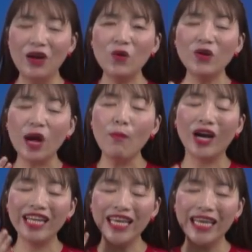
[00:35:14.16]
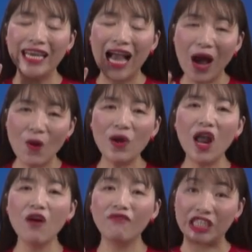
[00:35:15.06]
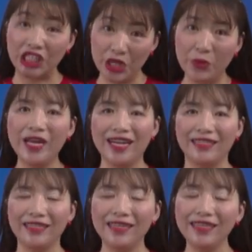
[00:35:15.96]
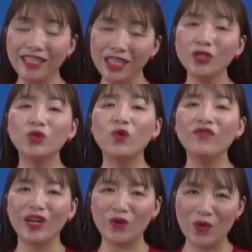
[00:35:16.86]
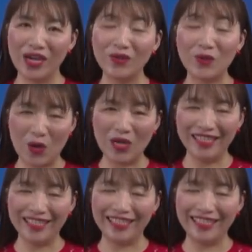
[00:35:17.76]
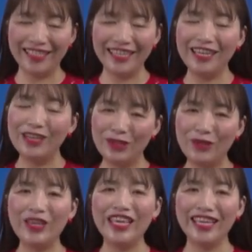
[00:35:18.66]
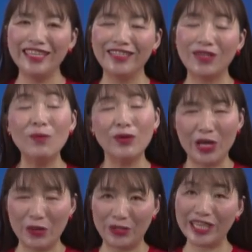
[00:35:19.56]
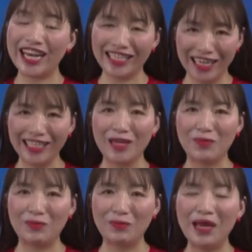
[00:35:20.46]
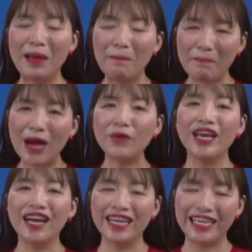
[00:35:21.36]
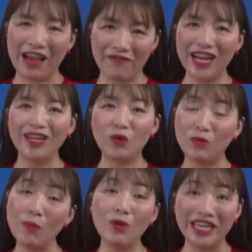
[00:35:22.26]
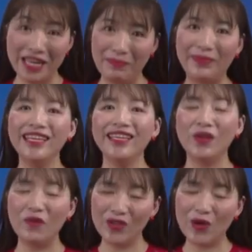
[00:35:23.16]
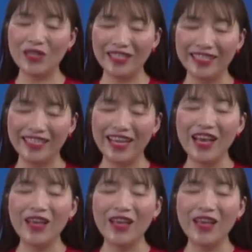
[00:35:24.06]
Luôn có một cái nhìn ao lo và chịu nặng trước số phận của của con người. Tuy nhiên có một điều rất đáng trân trọng. Bao giờ nhà văn cũng có một niềm tin đối với con người.